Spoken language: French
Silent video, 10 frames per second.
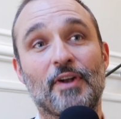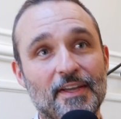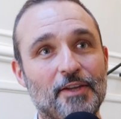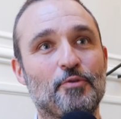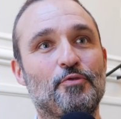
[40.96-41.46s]
dans
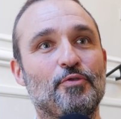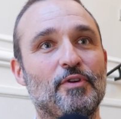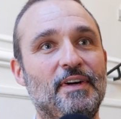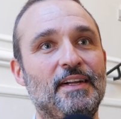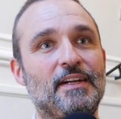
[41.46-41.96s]

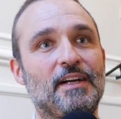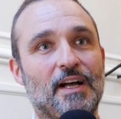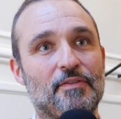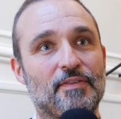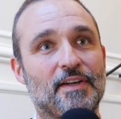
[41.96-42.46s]
l'agriculture,
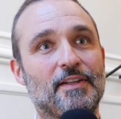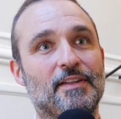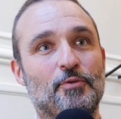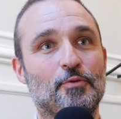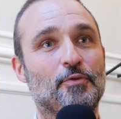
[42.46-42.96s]
afin
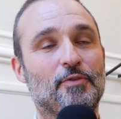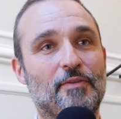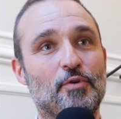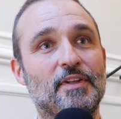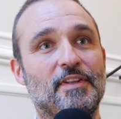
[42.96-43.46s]

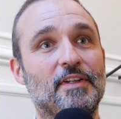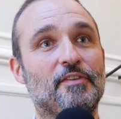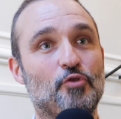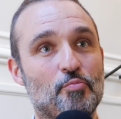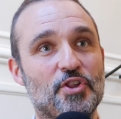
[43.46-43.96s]
d'avoir
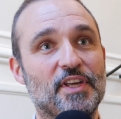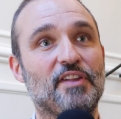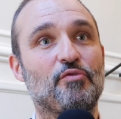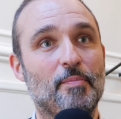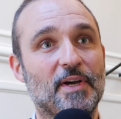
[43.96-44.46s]
des objets
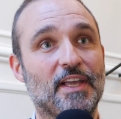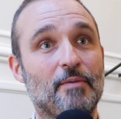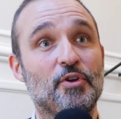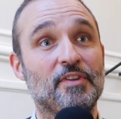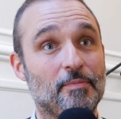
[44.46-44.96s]
qui soient bas
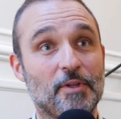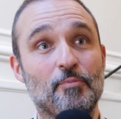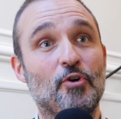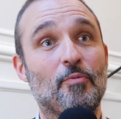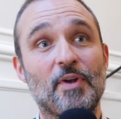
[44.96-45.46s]
carbone,
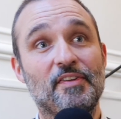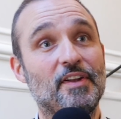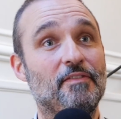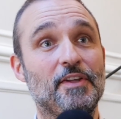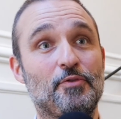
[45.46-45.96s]
typiquement remplacer
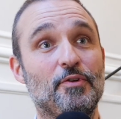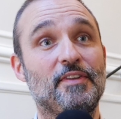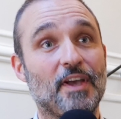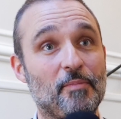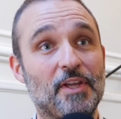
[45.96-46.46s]
les véhicules
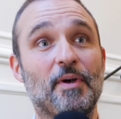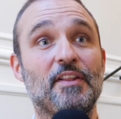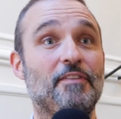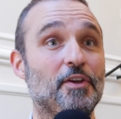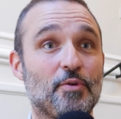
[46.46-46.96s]
thermiques par
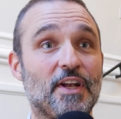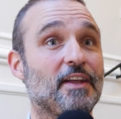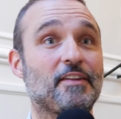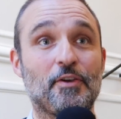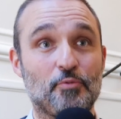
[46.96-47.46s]
des véhicules
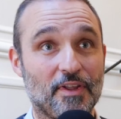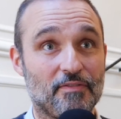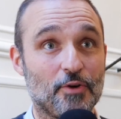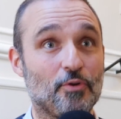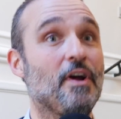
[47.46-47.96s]
électriques ou des
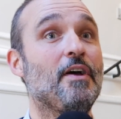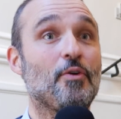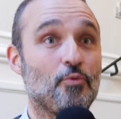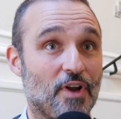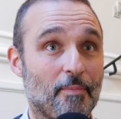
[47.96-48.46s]
vélos
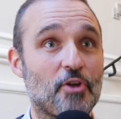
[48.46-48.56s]
ou de la